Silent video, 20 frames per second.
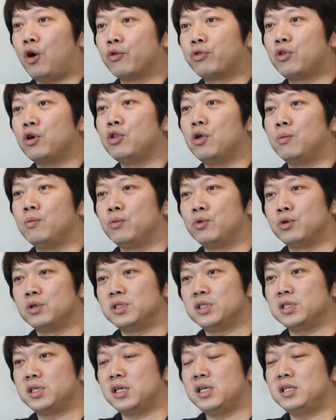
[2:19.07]
어떤 업무를
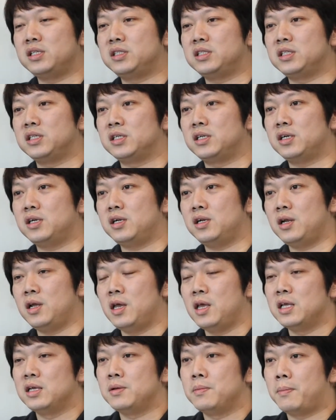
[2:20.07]
시킬지를
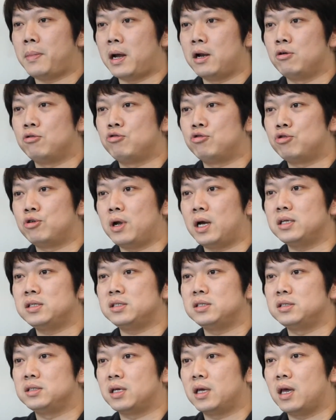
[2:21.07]
발굴을
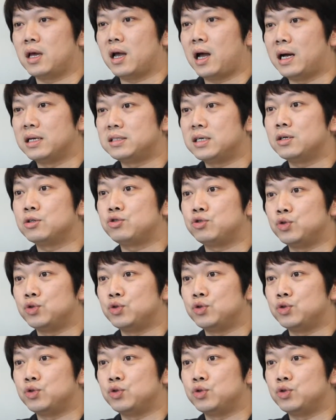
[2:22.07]
하시는 게 가장